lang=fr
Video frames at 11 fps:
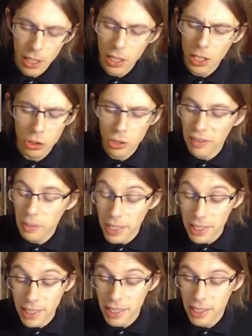Je te l'avais bien
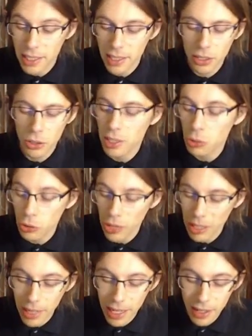dit que ça tournerait
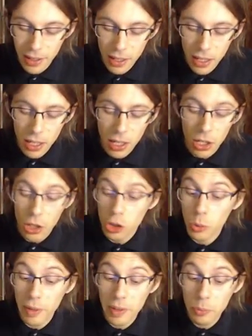mal. Quand tu
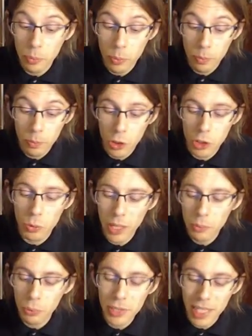m'avais quand tu m'aurais
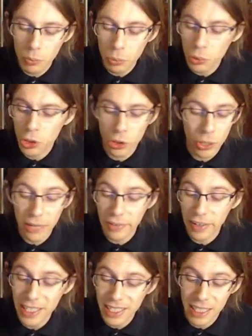poussé à bout, je t'aurais
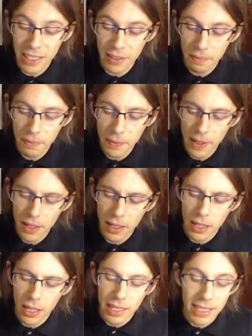averti. Hein.
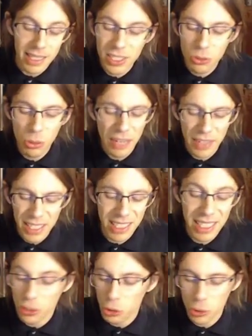Tes histoires avec
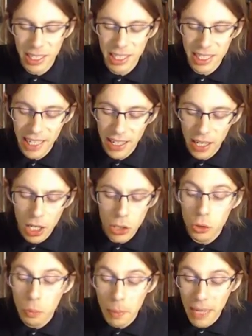Sid, tu exagères. Tu te
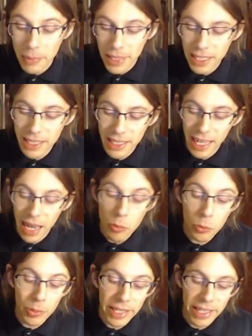plais à m'irriter, à
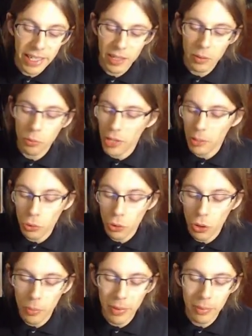m'humilier. Mon amour,
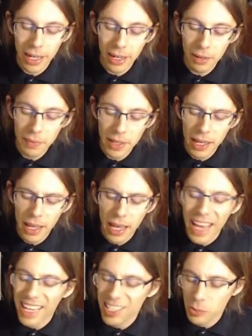ma belle.
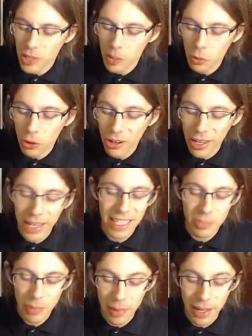Ex, mon amour, ex,
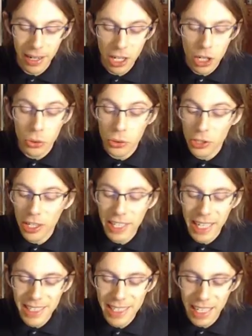ma belle. Une gueule
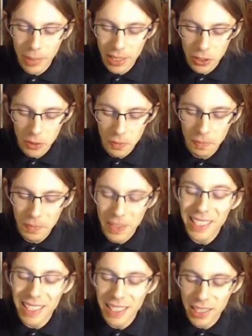cassée à présent,
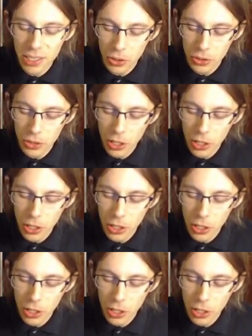saisissante.